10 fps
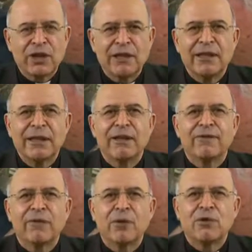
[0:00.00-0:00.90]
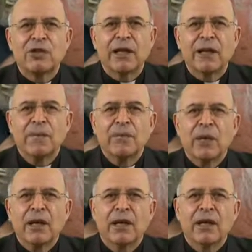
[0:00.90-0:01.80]
gente che forse
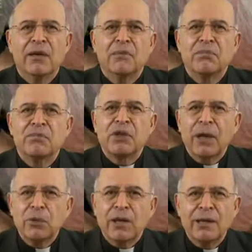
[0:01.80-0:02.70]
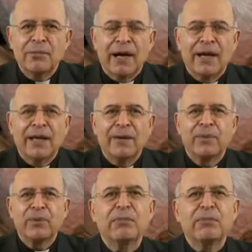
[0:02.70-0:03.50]
eh, ci augura il male,